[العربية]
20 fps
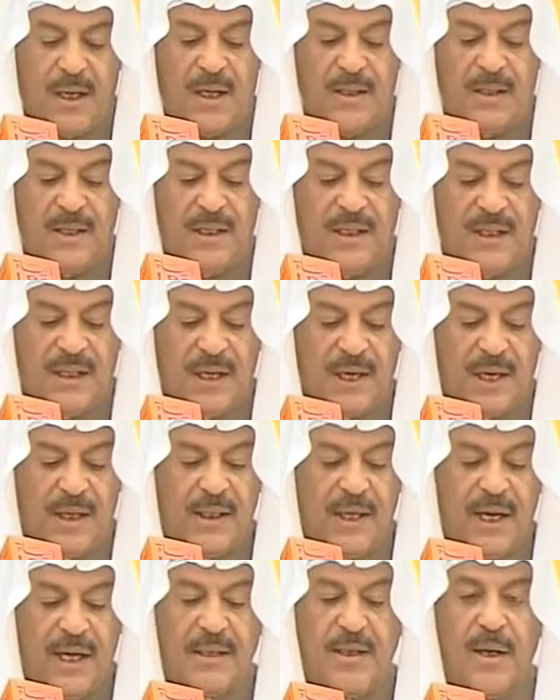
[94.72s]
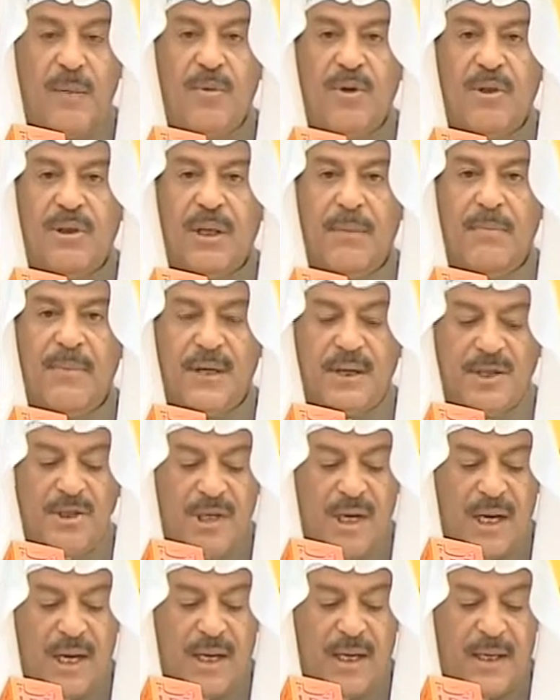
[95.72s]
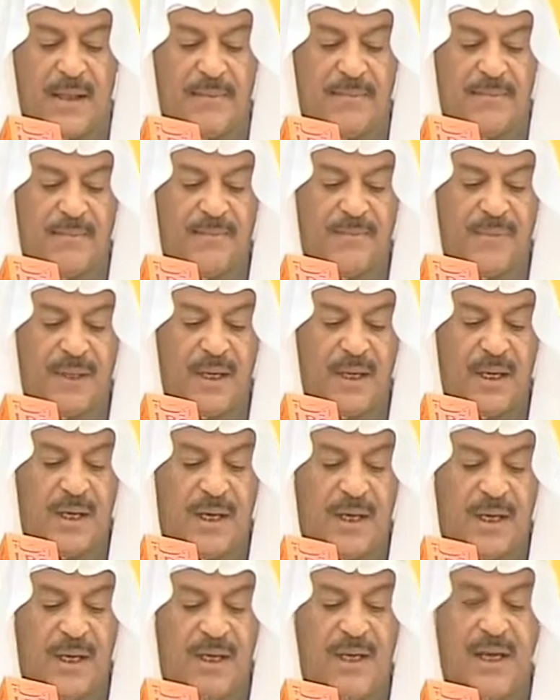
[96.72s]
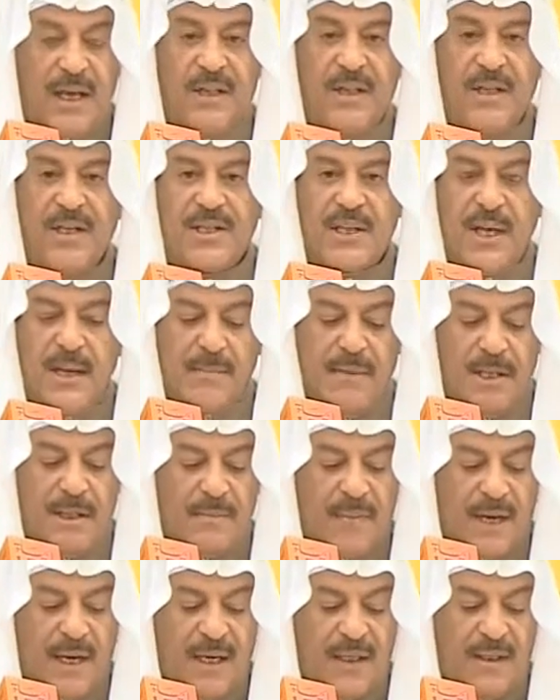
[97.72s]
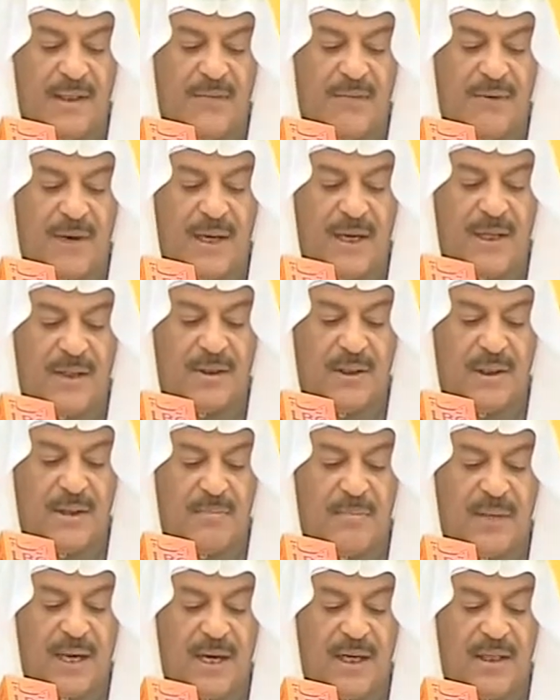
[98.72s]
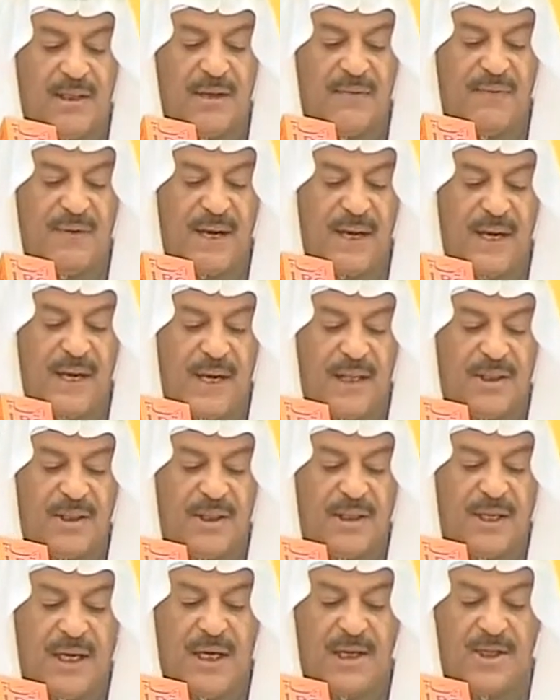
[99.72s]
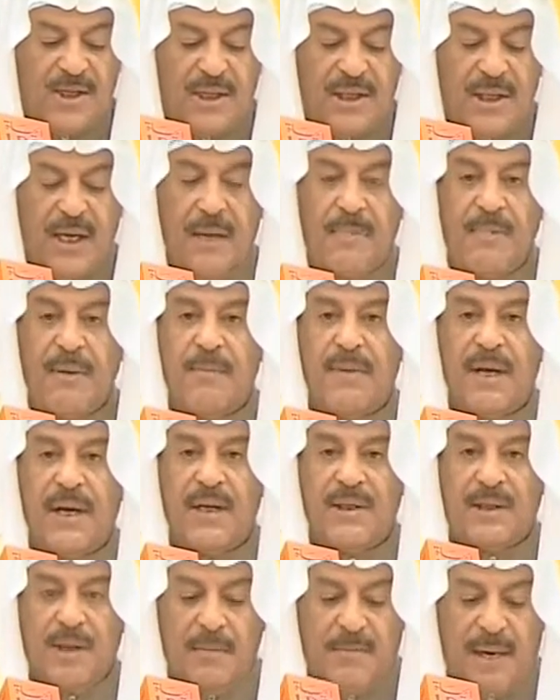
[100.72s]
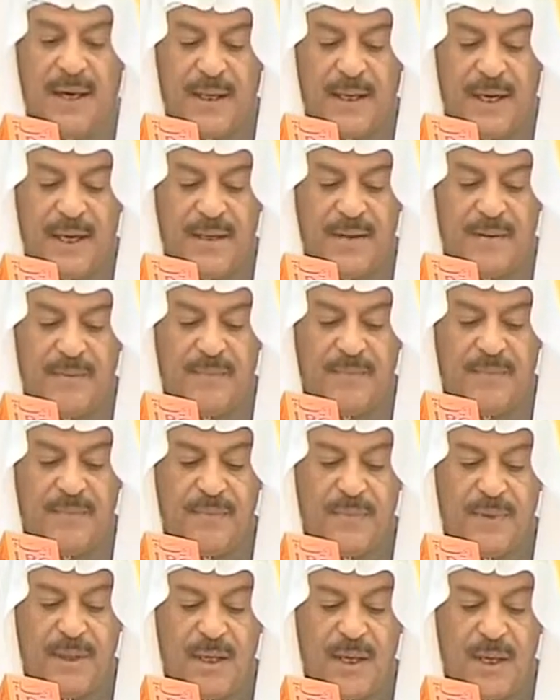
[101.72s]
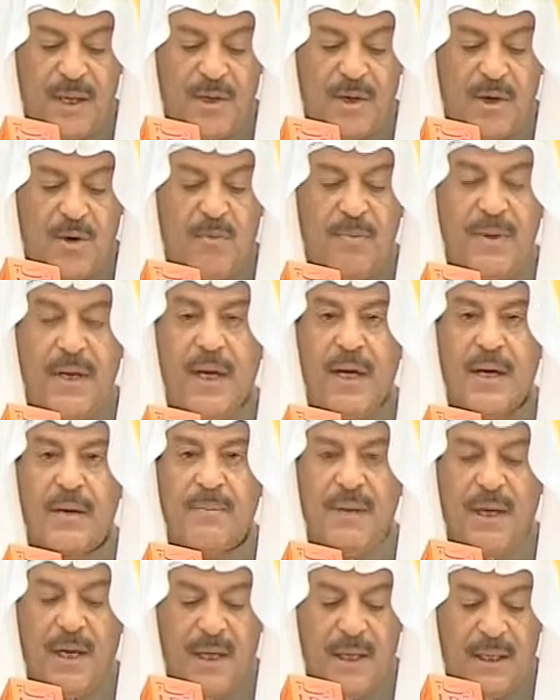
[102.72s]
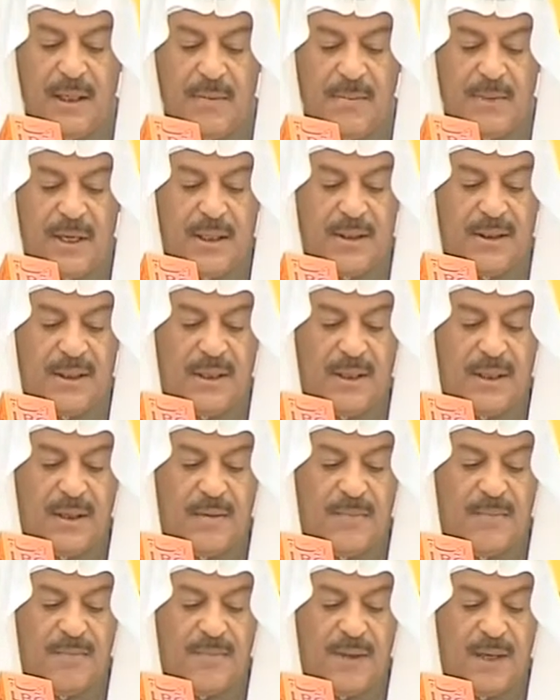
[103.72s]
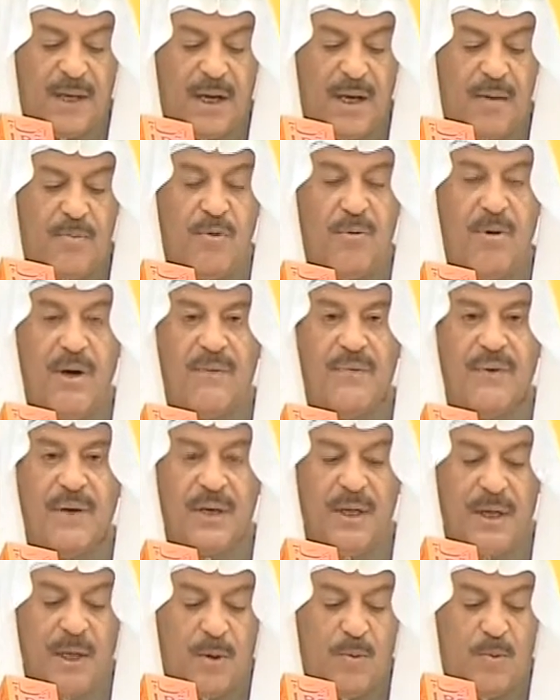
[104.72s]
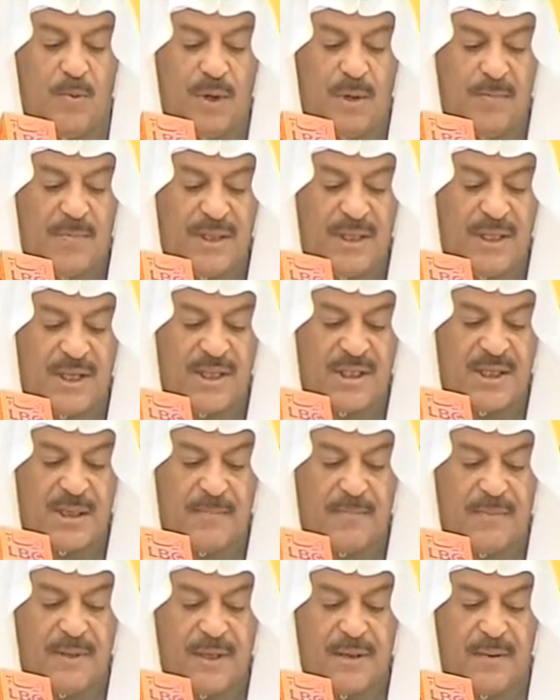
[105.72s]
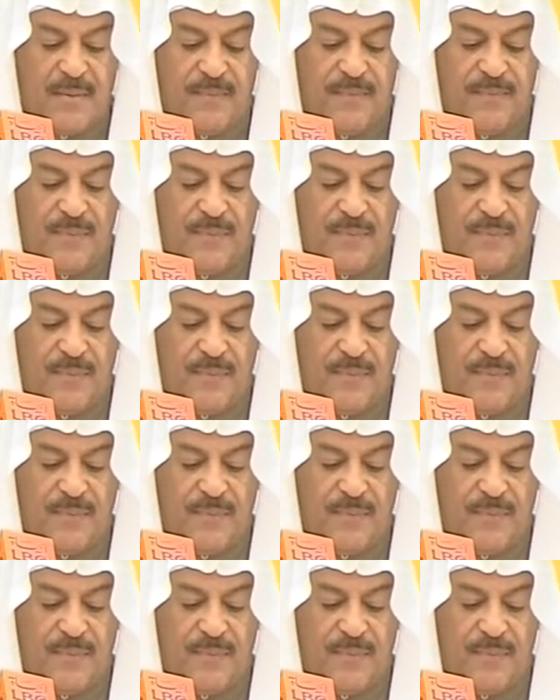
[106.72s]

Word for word: إن انعقاد هذا المؤتمر جاء ليتزامن مع احتفالات مع احتفالات عاشتها مملكة البحرين يوم الأربعاء الماضي الموافق الأول من ديسمبر